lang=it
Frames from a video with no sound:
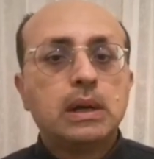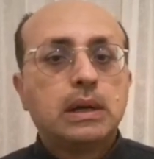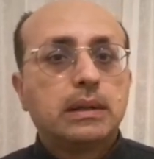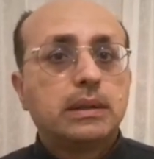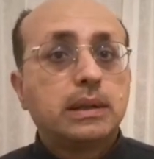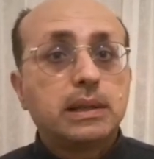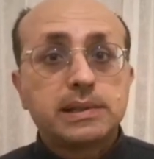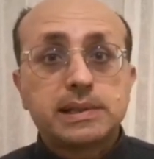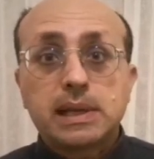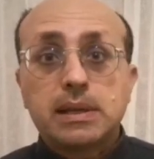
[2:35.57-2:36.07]

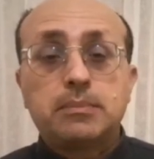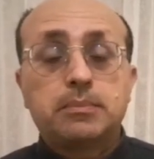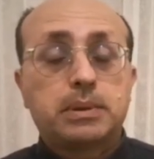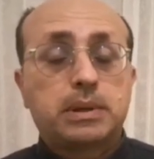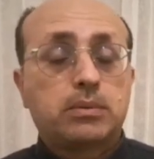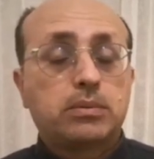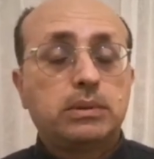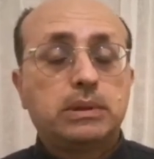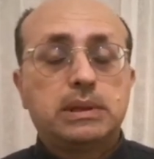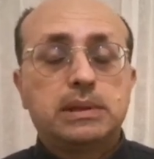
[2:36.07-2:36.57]
Da
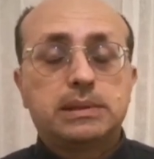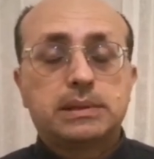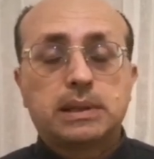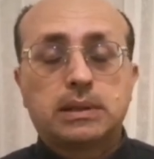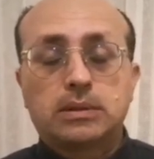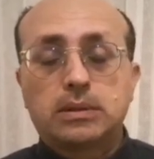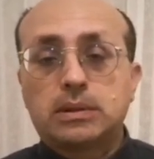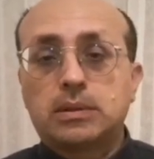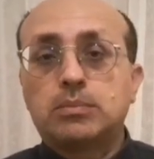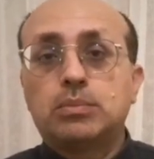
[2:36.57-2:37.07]
sempre quindi è
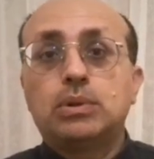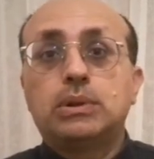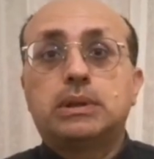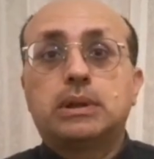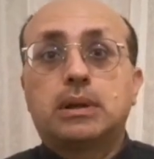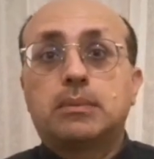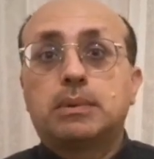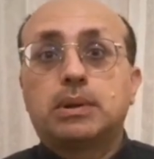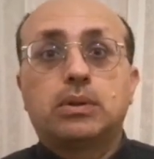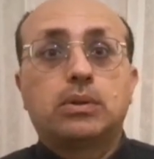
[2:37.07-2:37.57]
stata attribuita
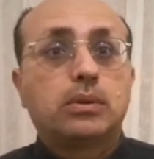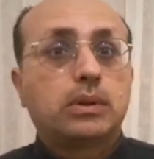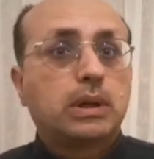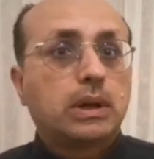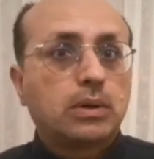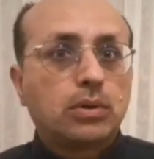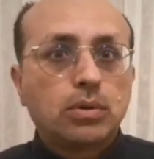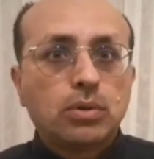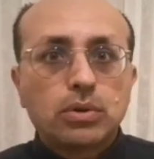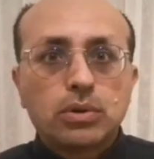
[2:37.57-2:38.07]
alla Madonna
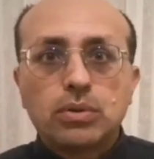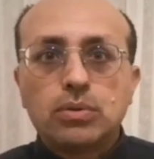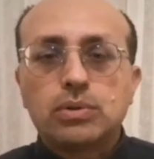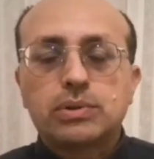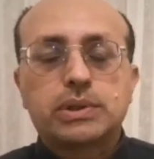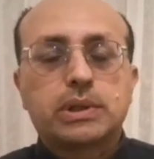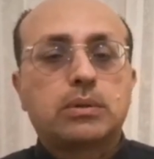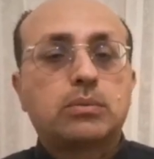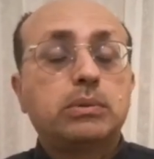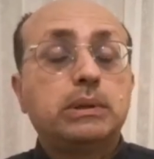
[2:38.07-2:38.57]

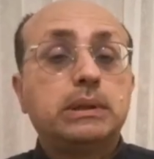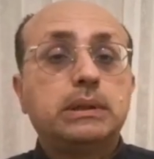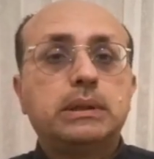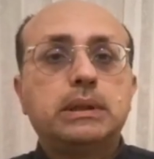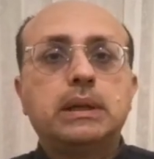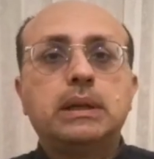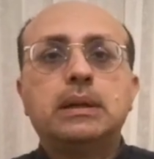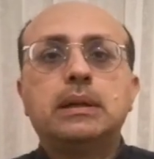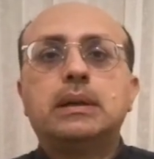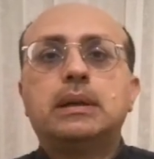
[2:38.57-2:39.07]
gloriosa,
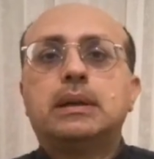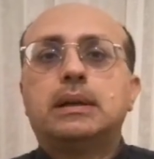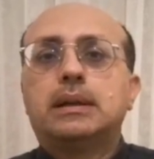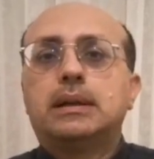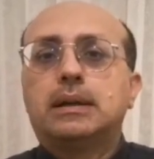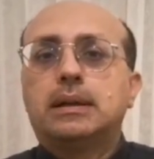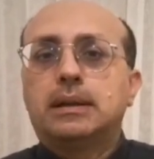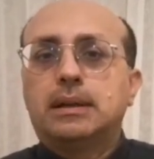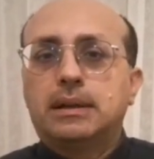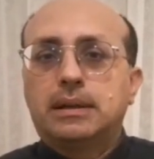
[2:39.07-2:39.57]
quindi
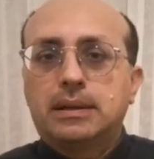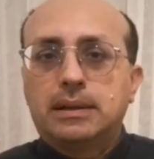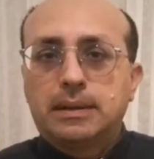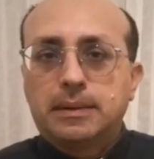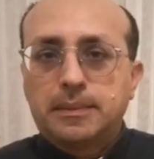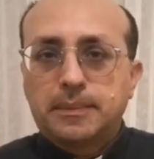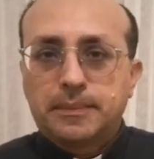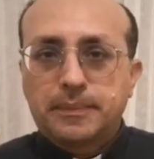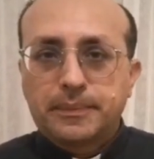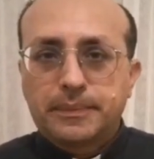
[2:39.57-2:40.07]

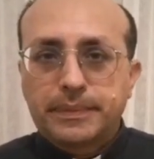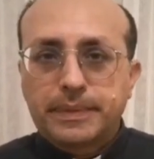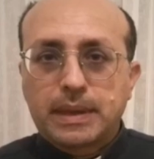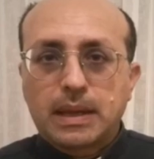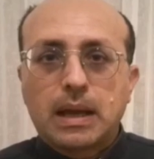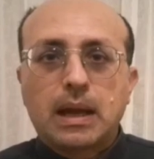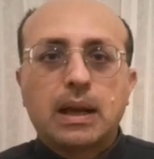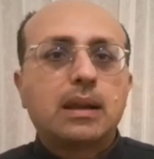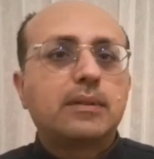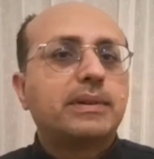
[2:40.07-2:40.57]
ehm,
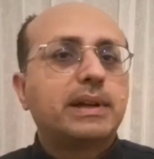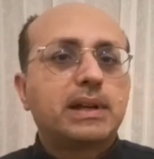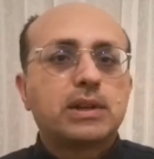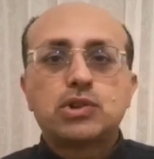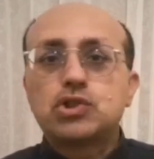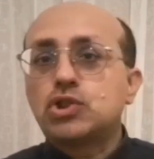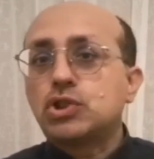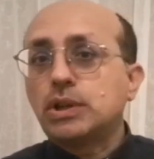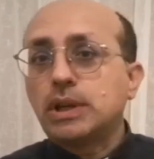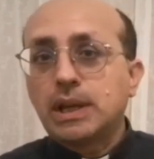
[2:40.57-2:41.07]
alla
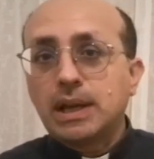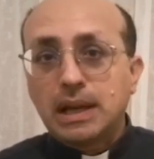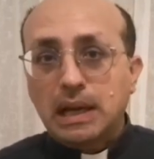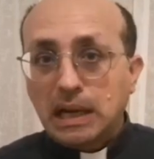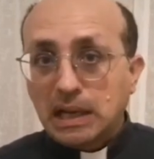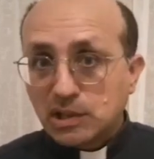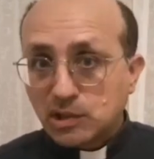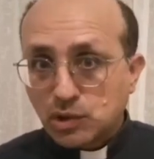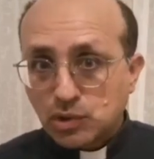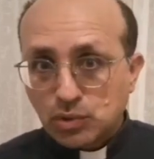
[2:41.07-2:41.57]
Vergine
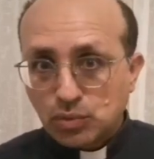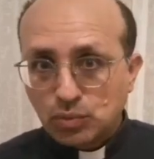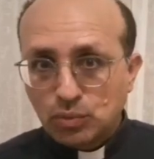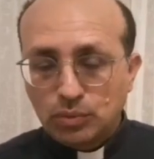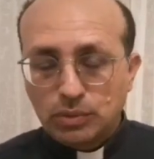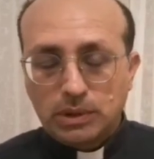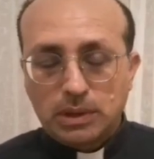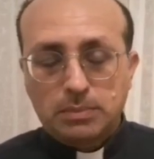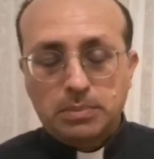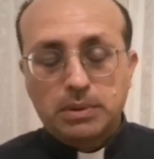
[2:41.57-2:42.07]

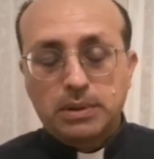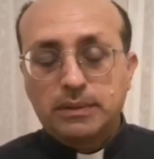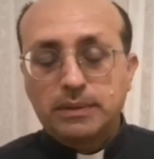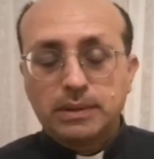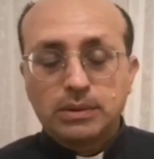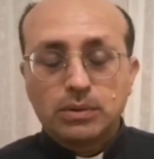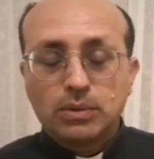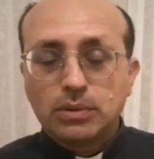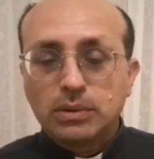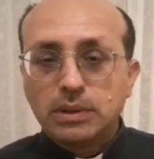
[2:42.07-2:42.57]
assunta, poi
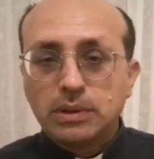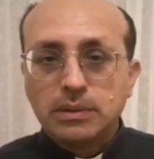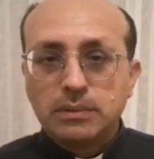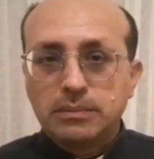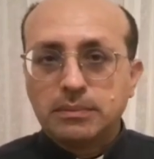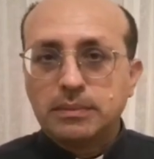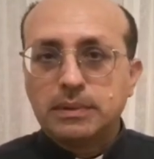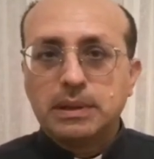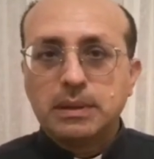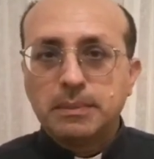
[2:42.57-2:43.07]
avendo
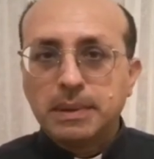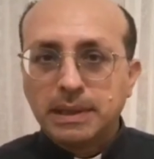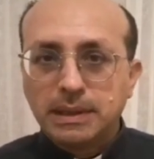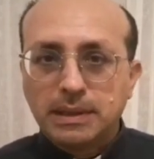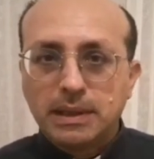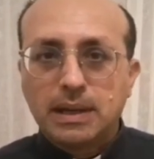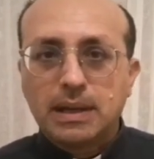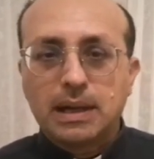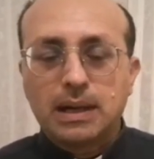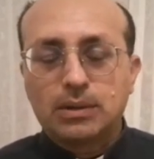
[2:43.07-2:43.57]

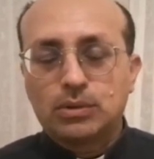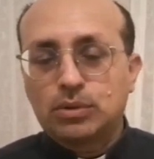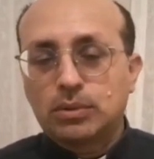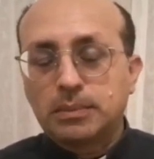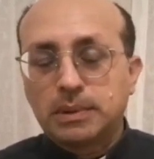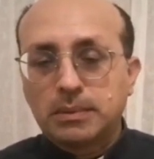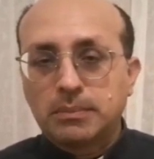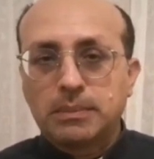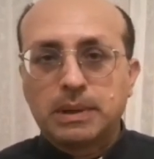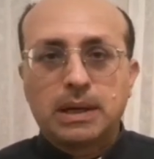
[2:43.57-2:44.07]
dimenticato
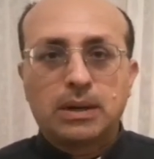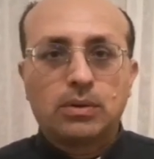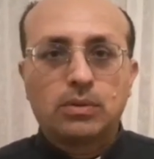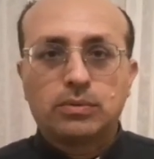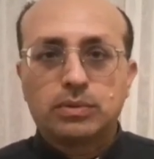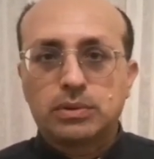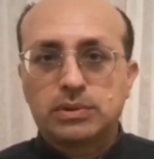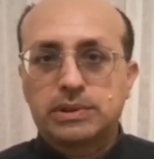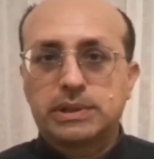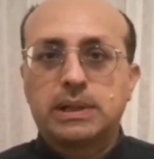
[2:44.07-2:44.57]
man mano,
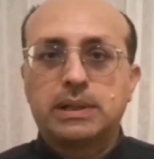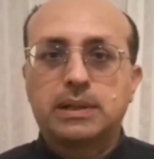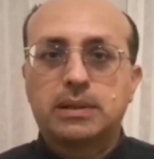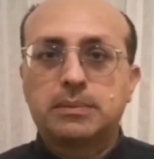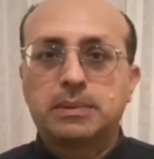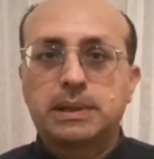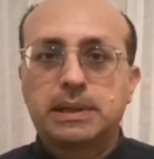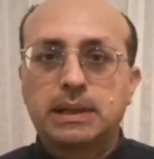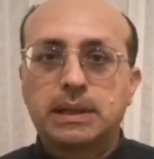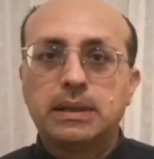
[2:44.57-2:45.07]
forse anche
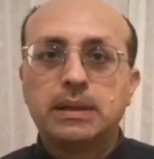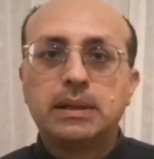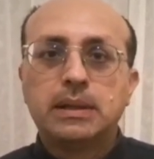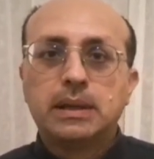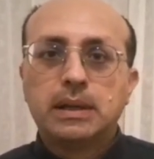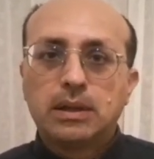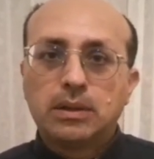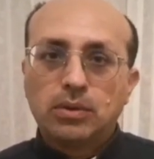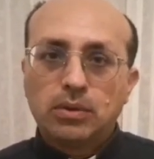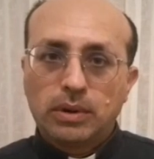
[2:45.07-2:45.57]
perché
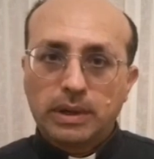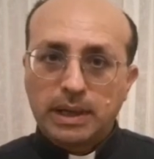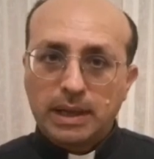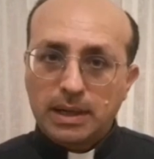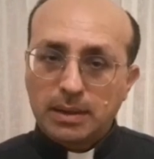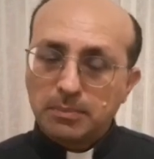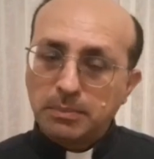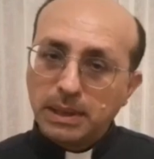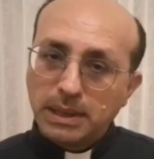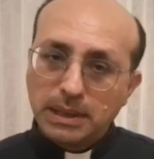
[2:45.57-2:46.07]
non
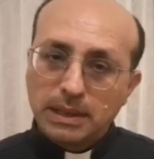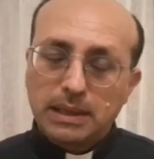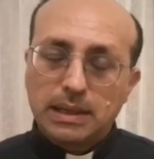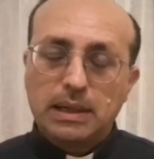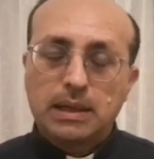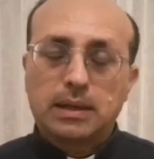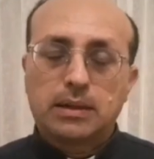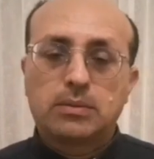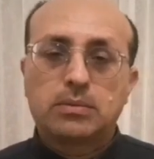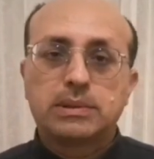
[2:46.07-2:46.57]
era ben
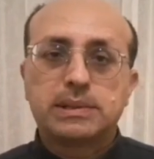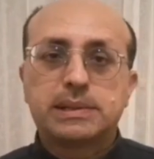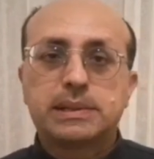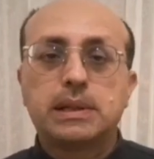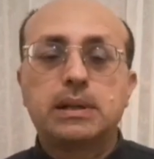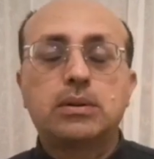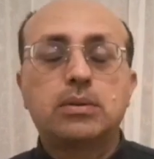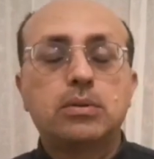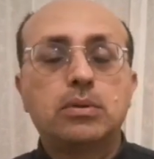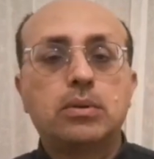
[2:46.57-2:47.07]
chiara questa
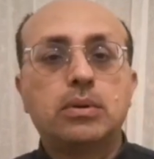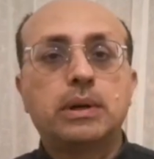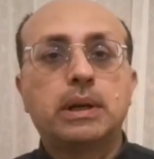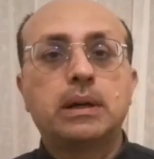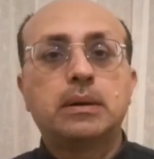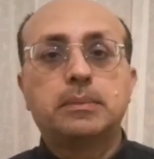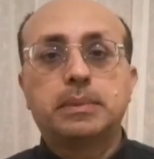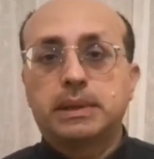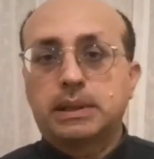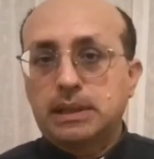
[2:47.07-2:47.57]
icona,
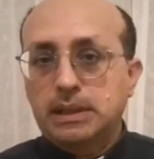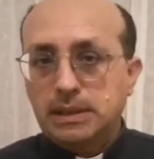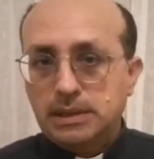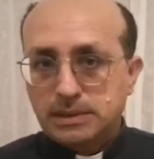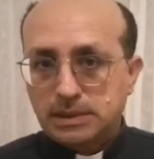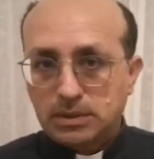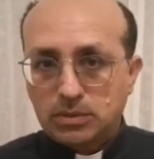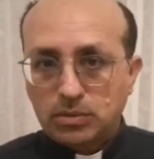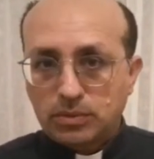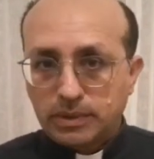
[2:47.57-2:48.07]
perché è
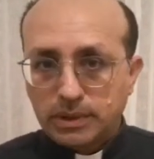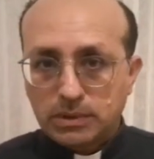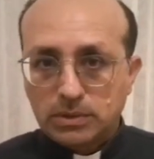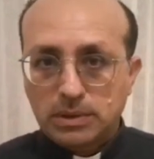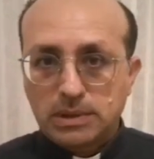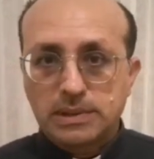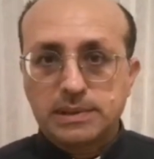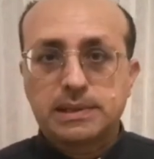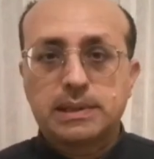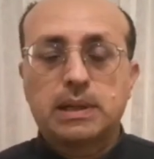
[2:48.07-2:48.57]
stato fatto
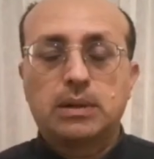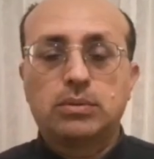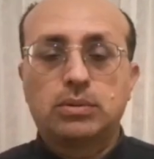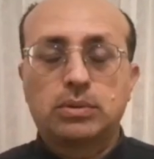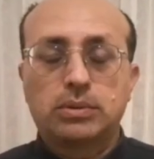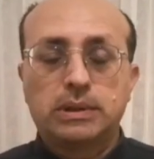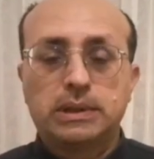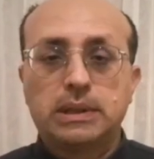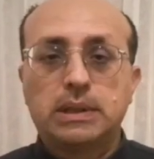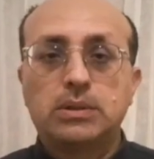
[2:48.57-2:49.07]
il restauro
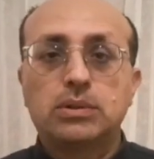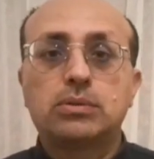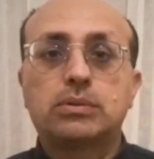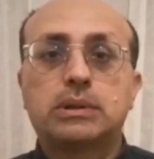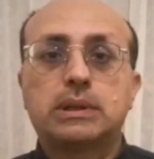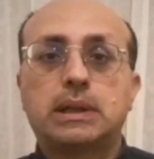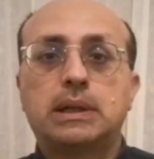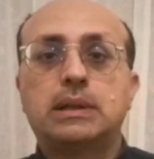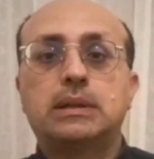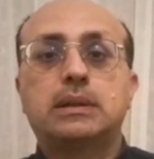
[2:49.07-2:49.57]
negli anni
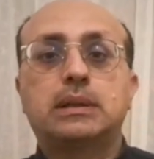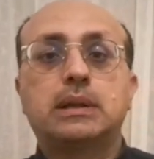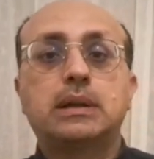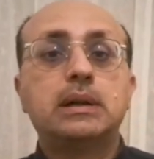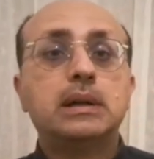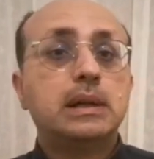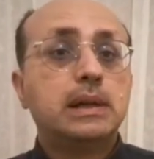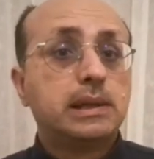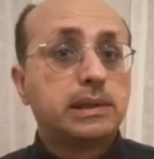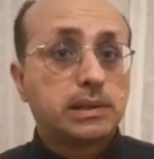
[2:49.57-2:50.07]
Ottanta,
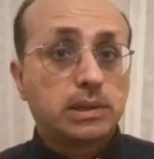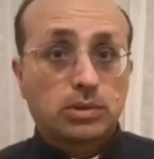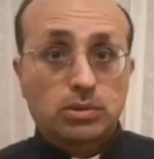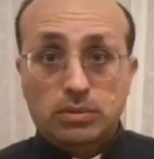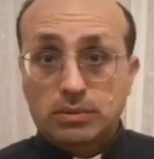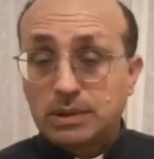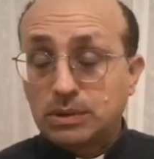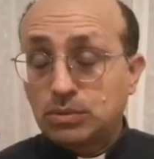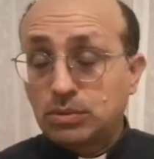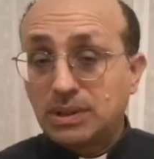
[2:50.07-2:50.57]
si è
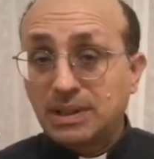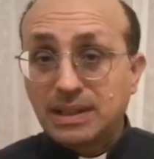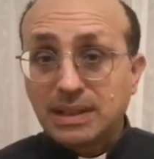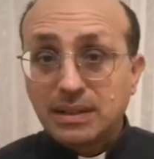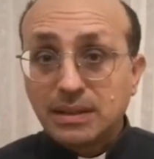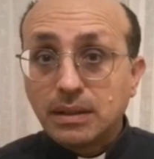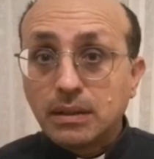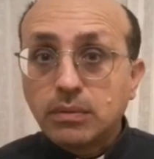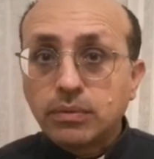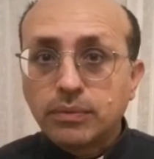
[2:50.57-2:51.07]
trovato
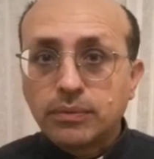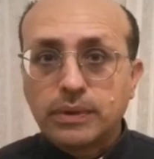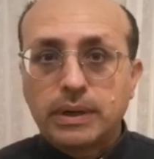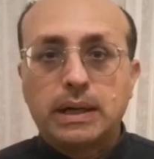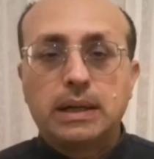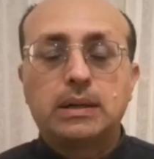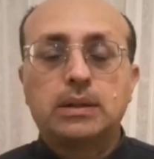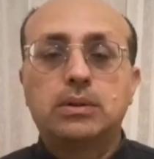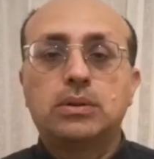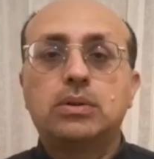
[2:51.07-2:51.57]
anche del
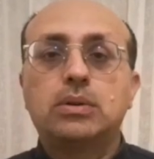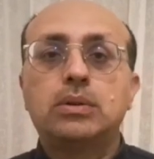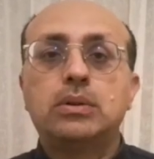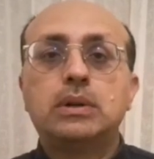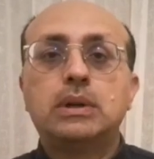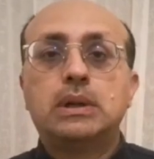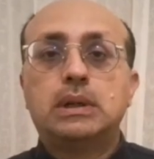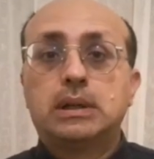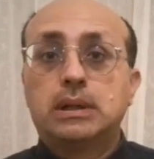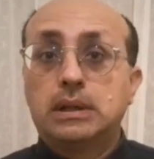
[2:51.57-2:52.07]
fango,